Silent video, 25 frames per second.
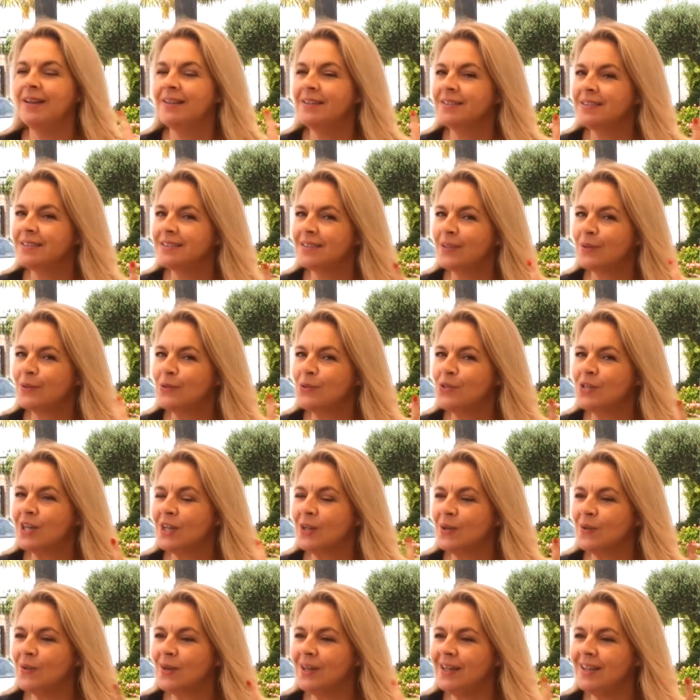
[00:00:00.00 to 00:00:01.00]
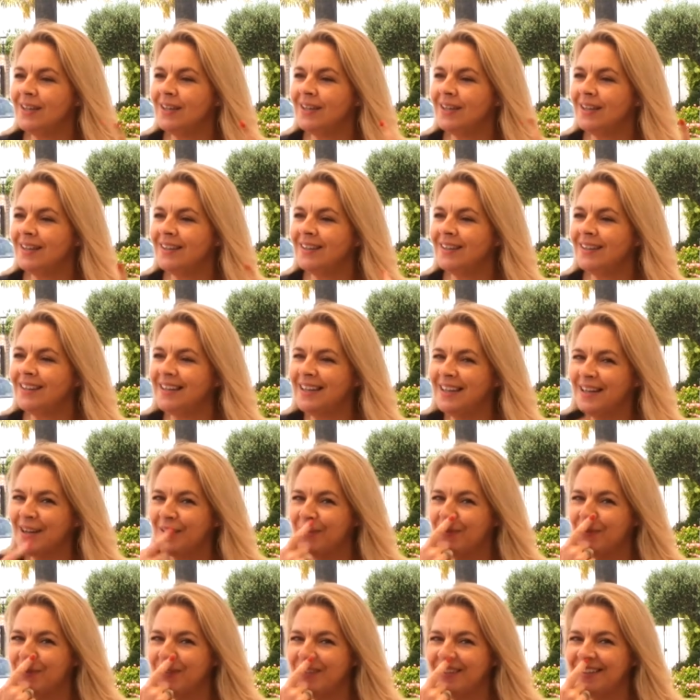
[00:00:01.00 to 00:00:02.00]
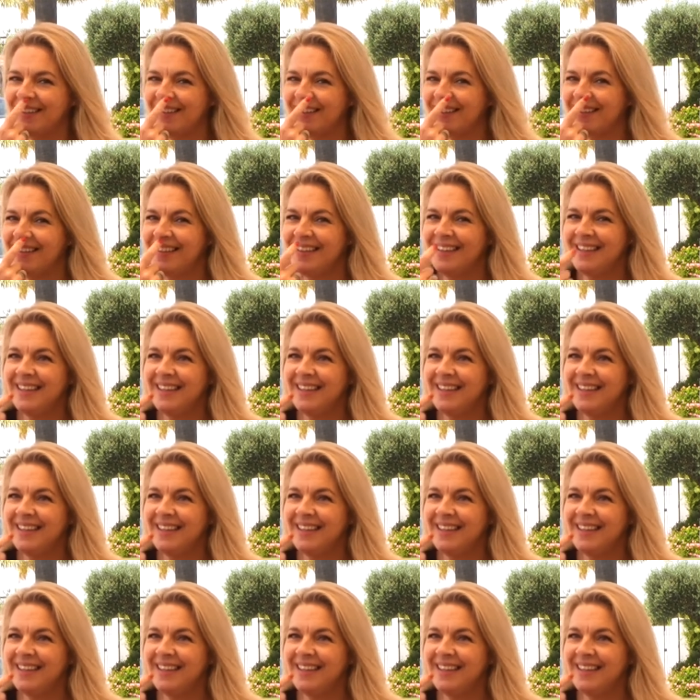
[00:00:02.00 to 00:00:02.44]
te está escuchando ahí el, el agüita